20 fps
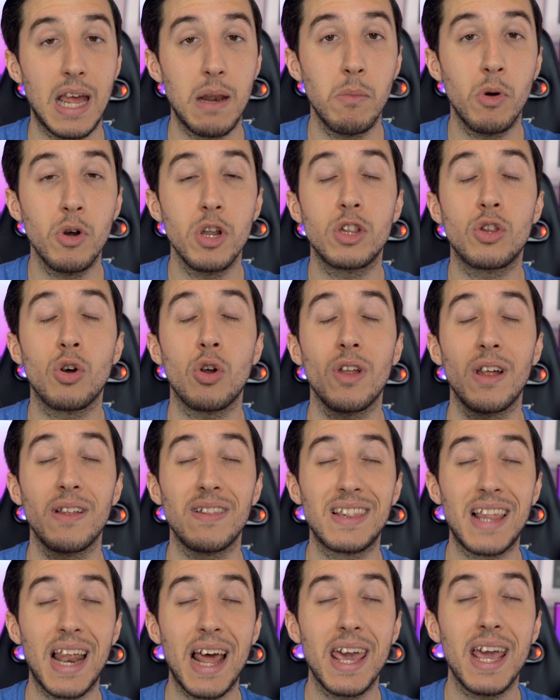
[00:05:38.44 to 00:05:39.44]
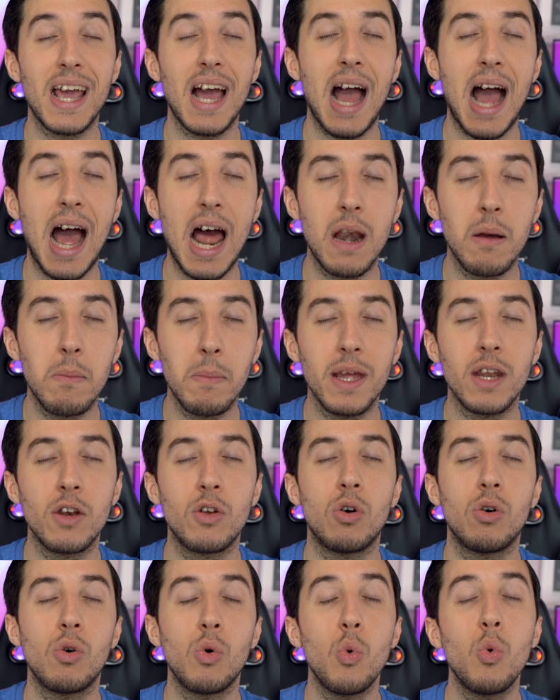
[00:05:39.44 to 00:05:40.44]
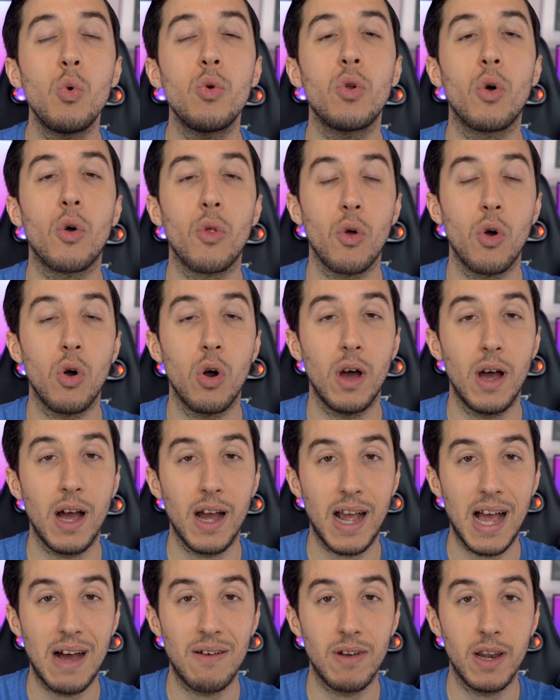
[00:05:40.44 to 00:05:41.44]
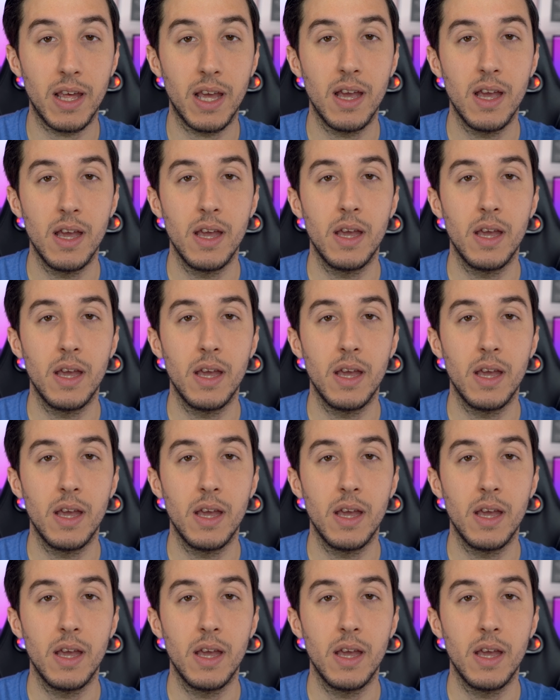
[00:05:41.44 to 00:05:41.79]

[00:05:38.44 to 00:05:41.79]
el monitor traiga al menos uno o dos cables